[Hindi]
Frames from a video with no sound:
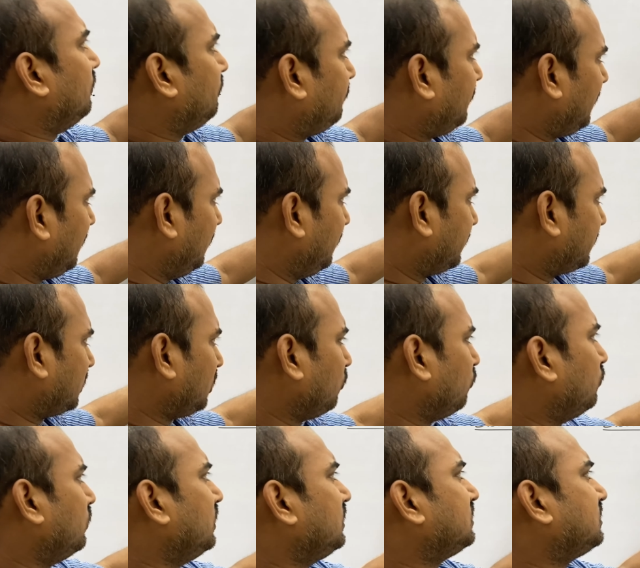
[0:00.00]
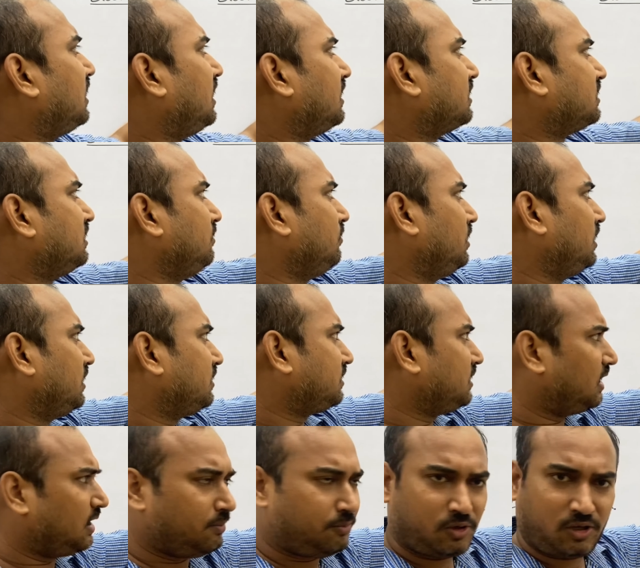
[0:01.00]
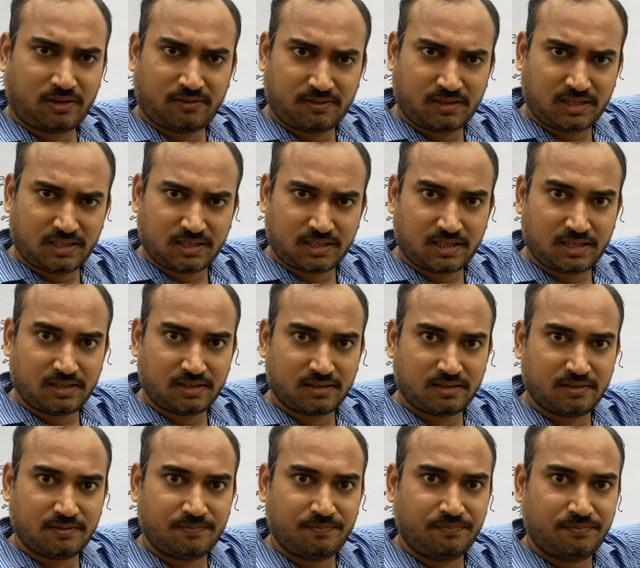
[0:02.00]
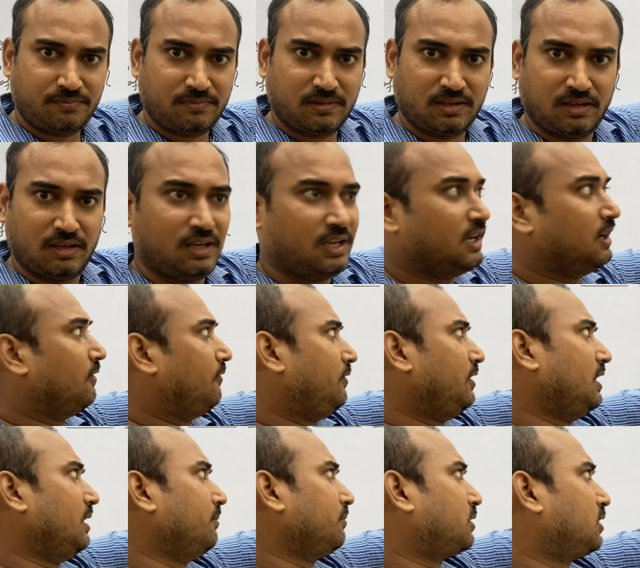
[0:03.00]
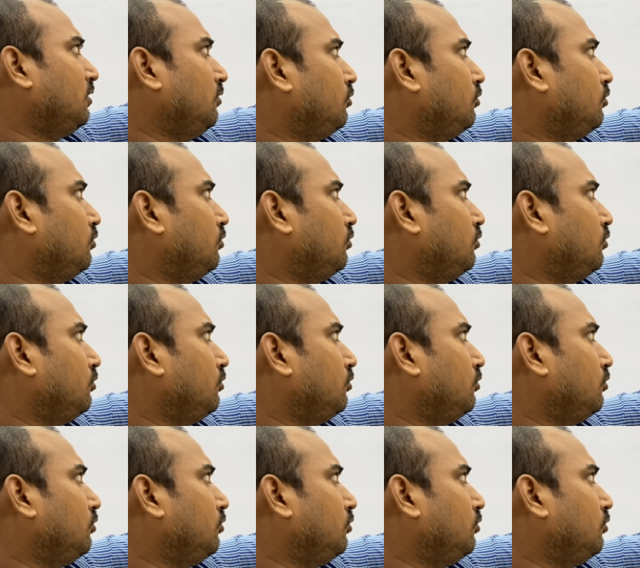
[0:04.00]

पहले वन चार्ज की वजह से यहाँ पोटेंशियल निकालेंगे फिर हम